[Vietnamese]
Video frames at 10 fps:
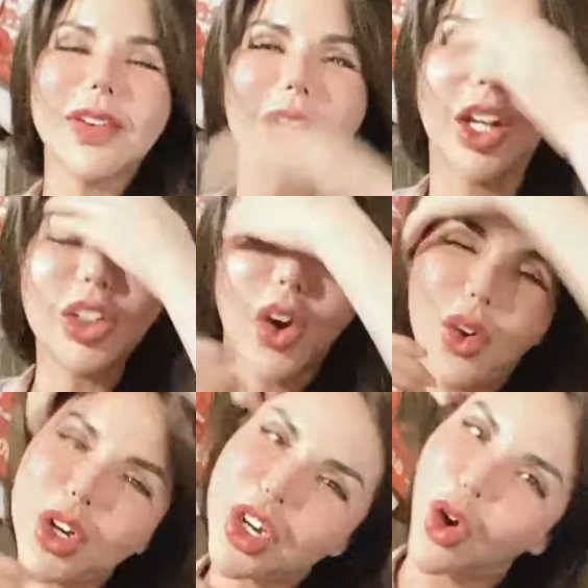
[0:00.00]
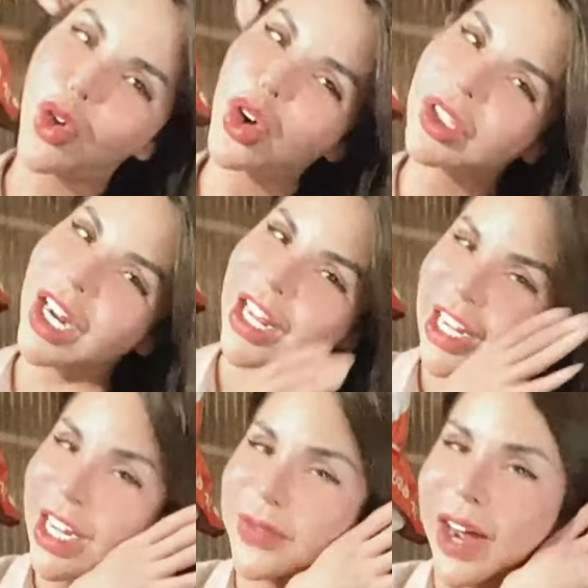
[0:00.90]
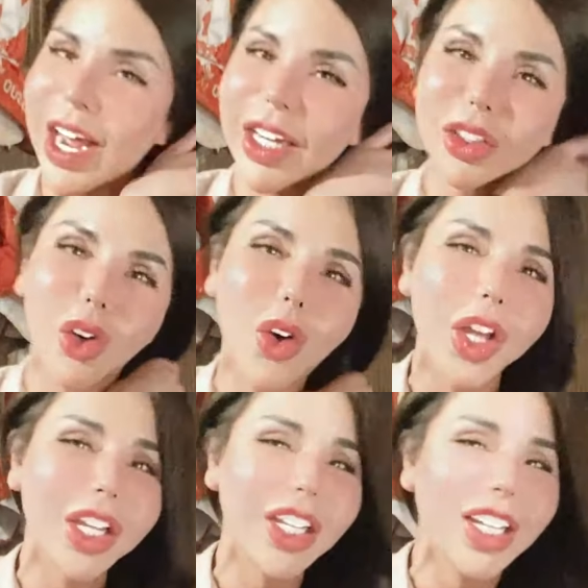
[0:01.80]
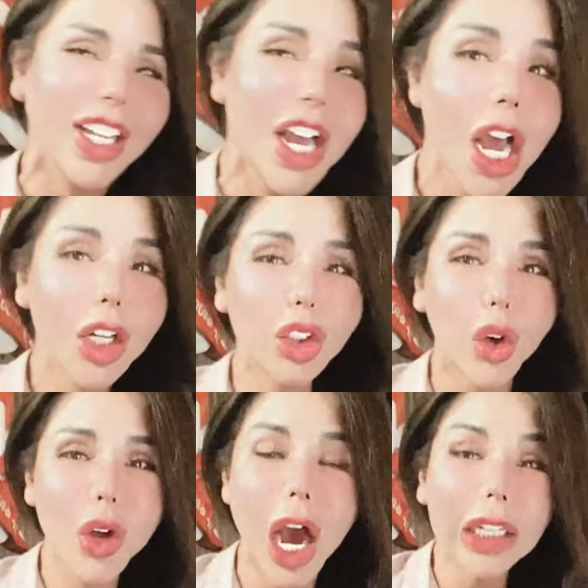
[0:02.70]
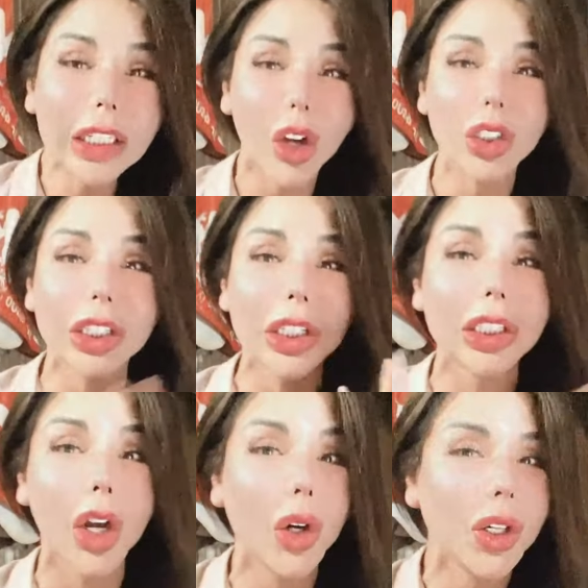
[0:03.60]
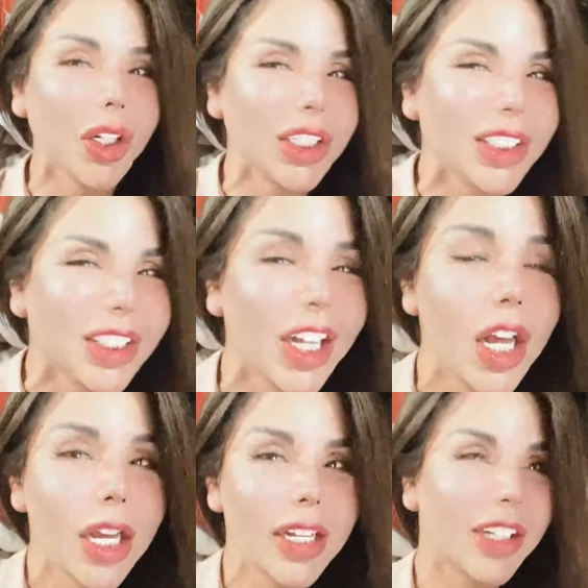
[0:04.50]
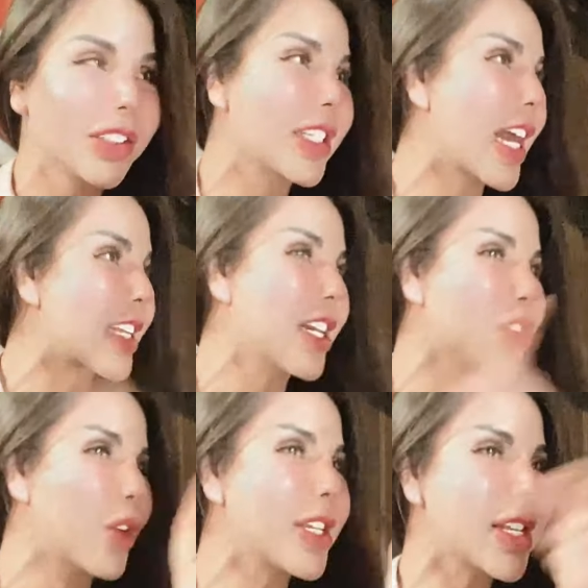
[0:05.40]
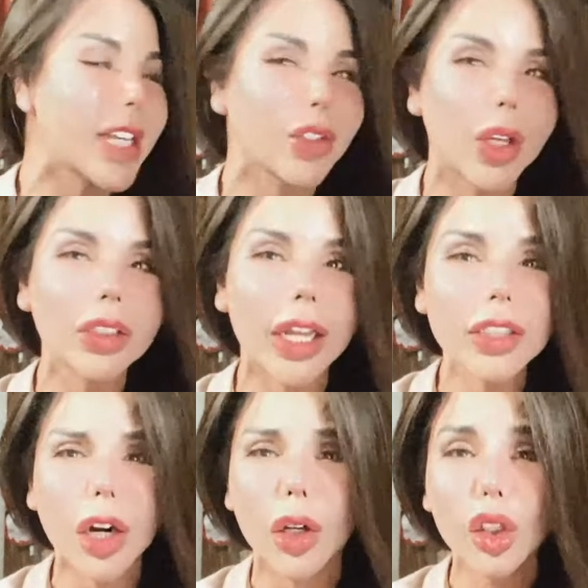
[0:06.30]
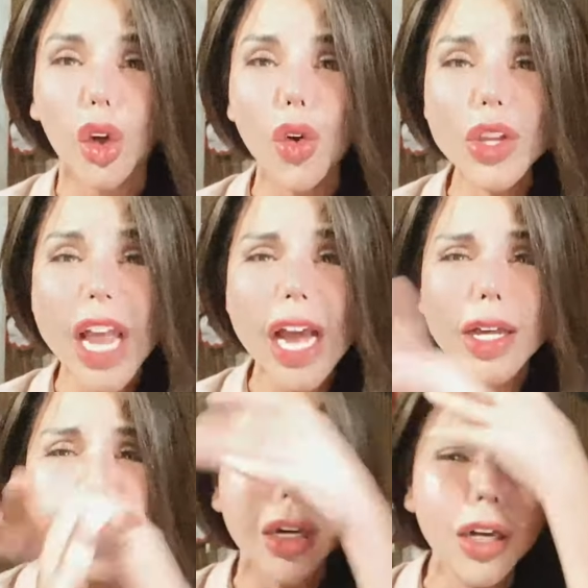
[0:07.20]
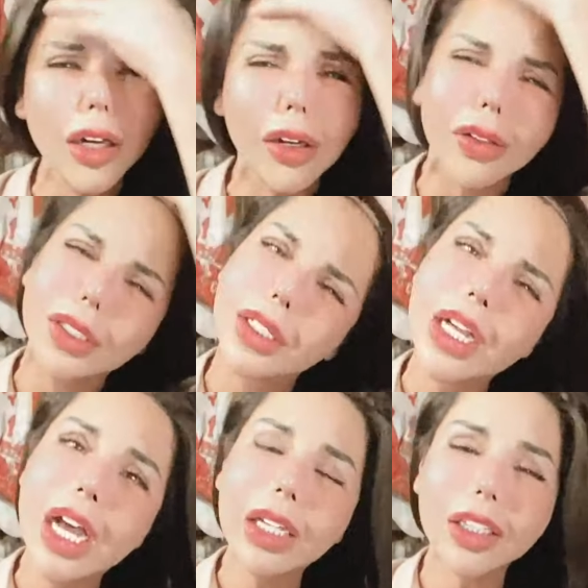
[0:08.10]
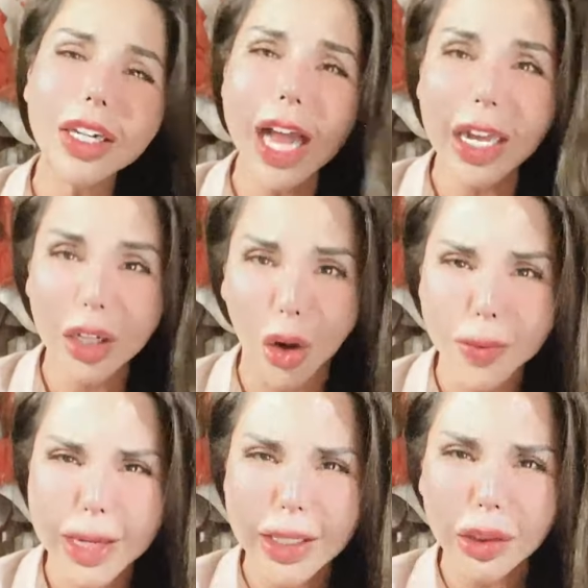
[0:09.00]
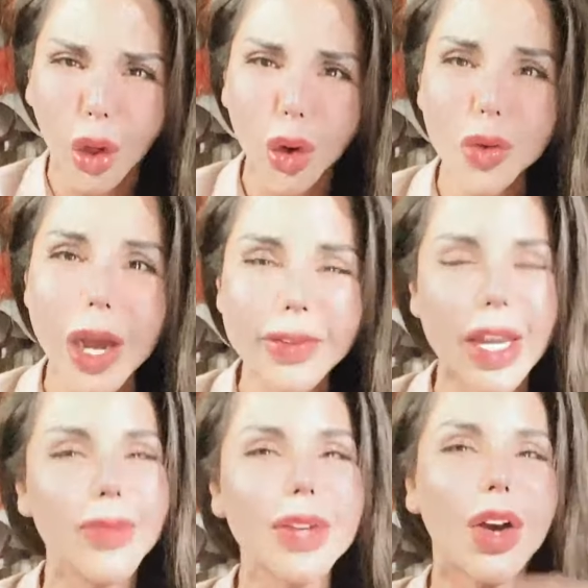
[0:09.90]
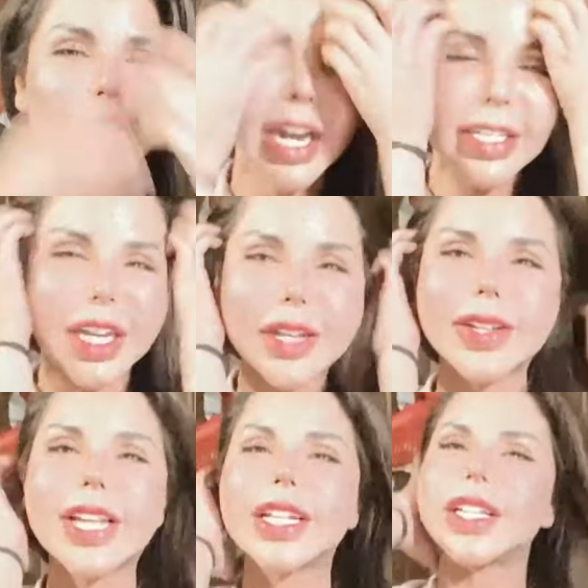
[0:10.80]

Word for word: mà nó thúi đủ ý mẹ nó thúi nó thúi hết con đường luôn đường nhà chị đường nguyễn duy trinh nguyễn tiễn trời nó thúi gian xuống nó nó đang ngủ mà địch nó thúi quá chị không nổi ra chơi với bà chị